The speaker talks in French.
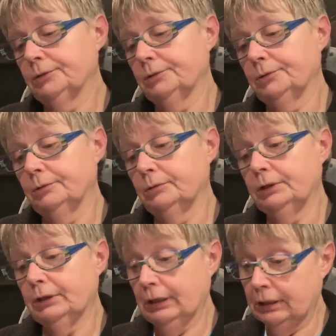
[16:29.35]
Euh,
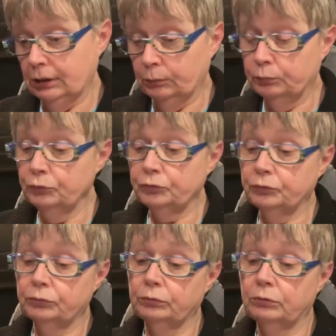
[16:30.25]
et en
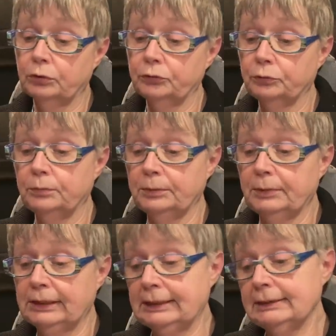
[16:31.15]
plus, lors de mes
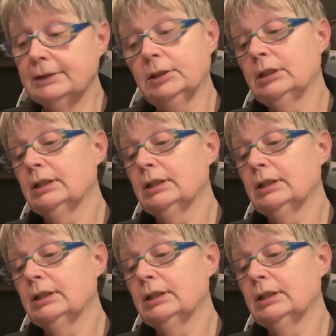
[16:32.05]
balades,